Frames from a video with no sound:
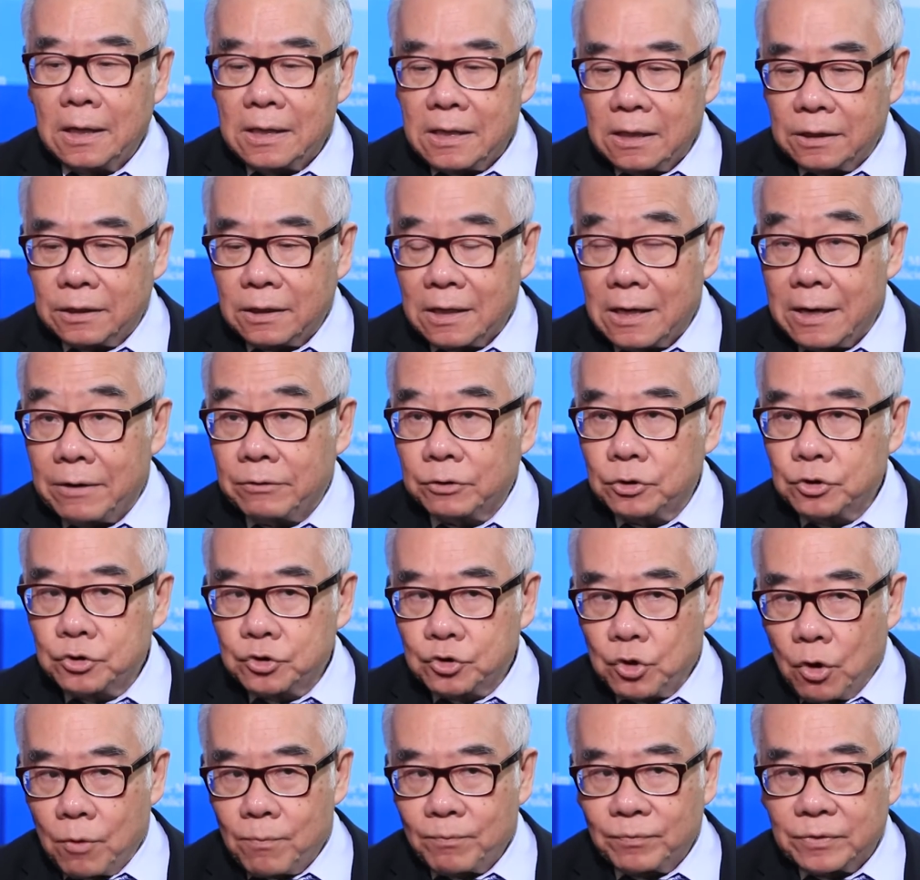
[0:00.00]
อิสราเอล
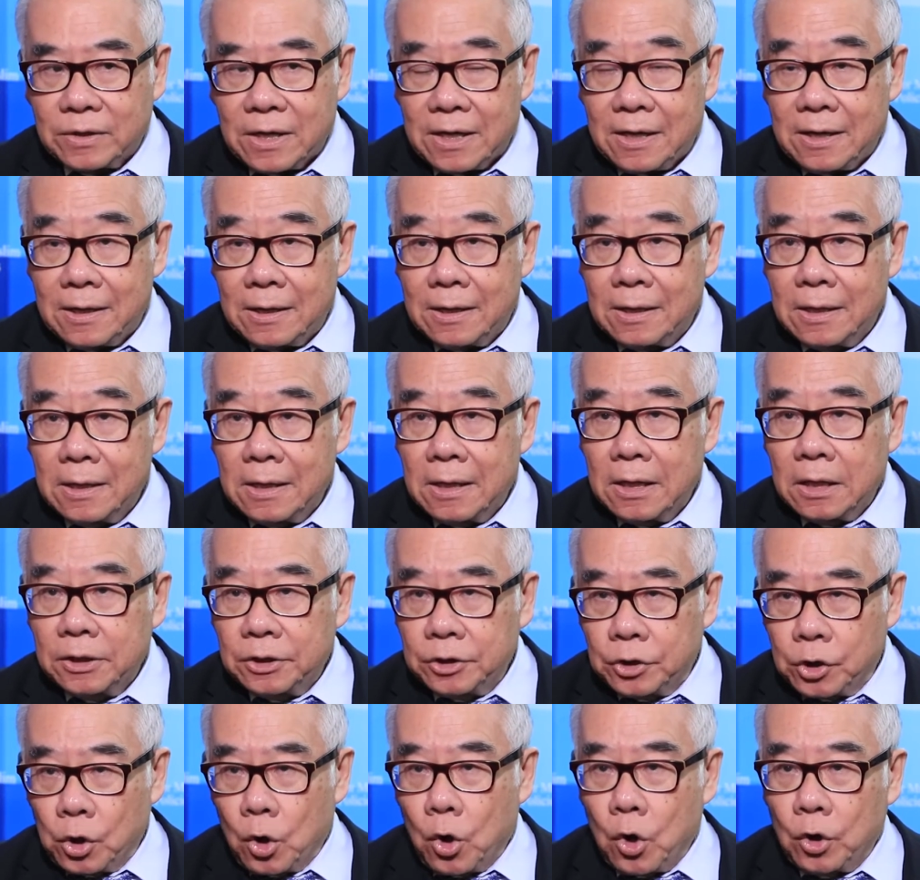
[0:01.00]
โจมตี
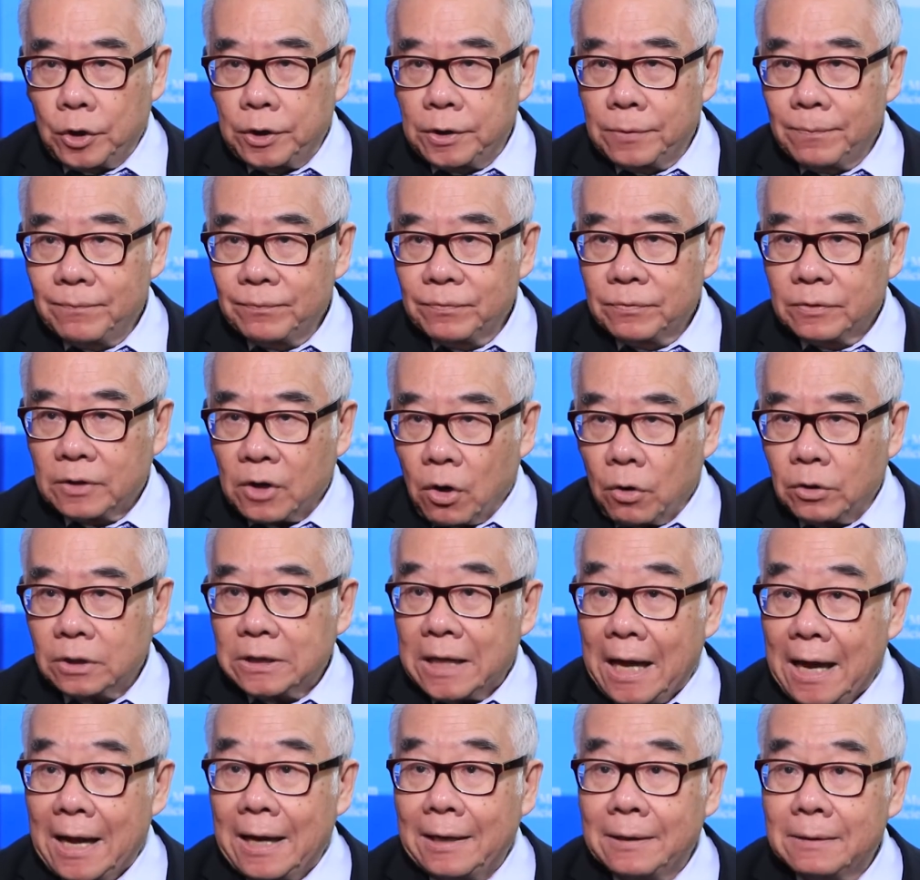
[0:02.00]
โดรนของ
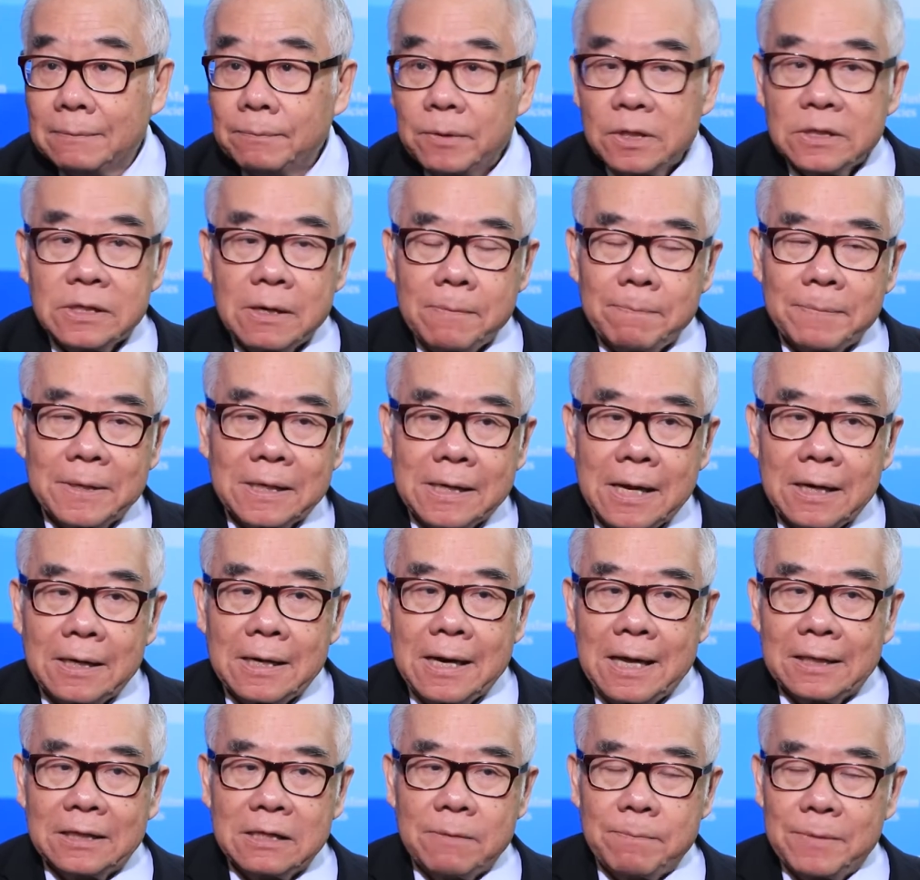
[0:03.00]
ฐาน เพราะฉะนั้นเป็นครั้ง
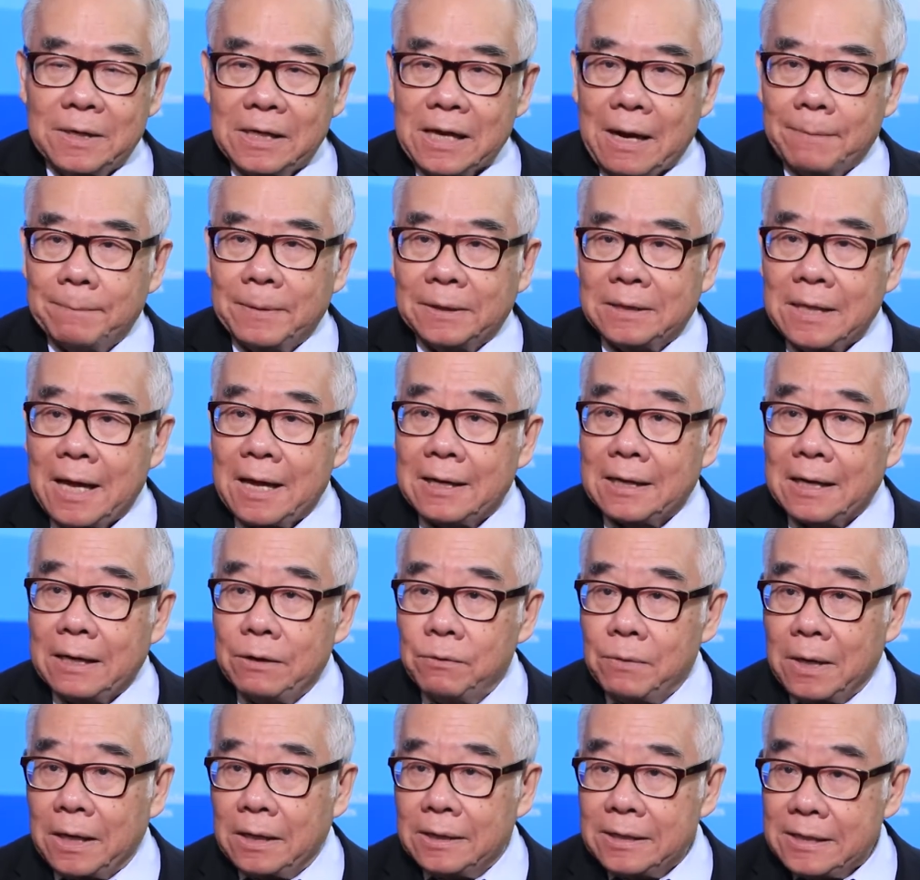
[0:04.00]
แรกที่มีการประทะกัน
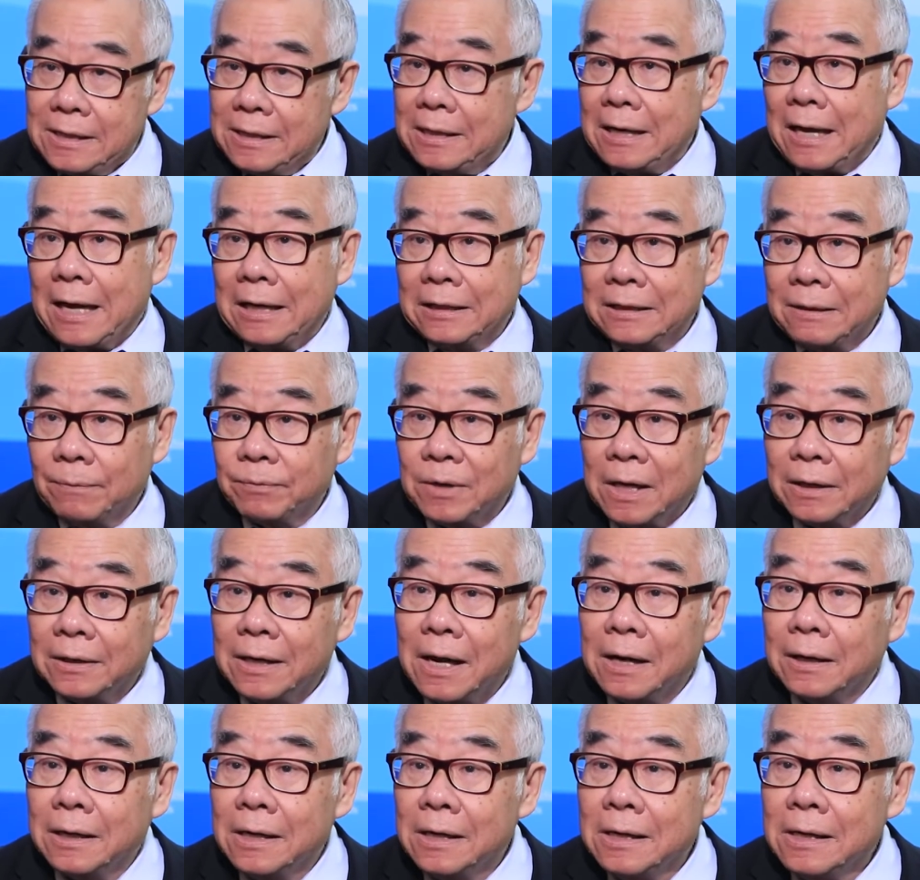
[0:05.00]
ระหว่างอิหร่านกับทาง
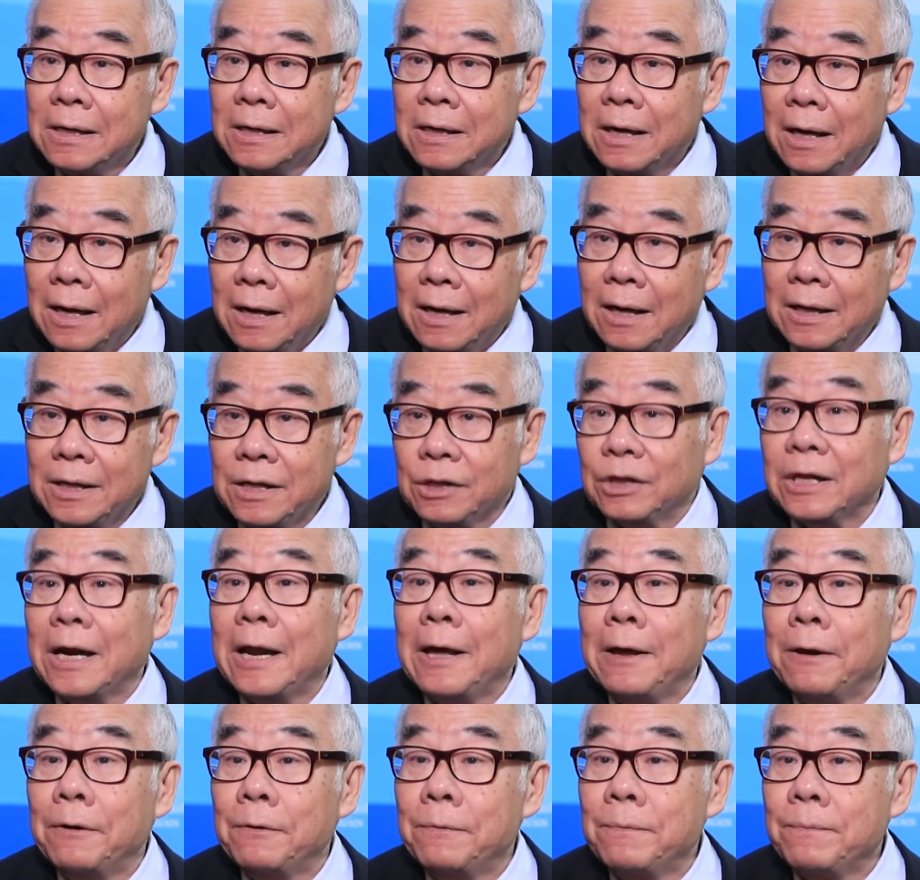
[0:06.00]
ด้านอิสรา
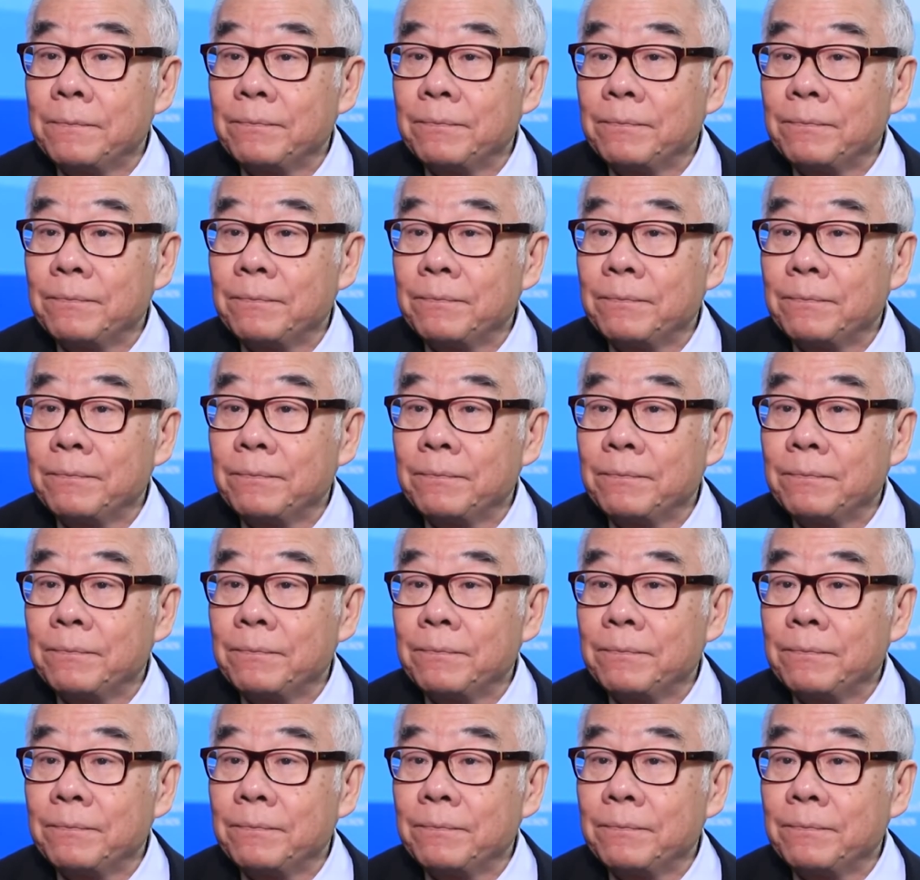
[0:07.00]
เอล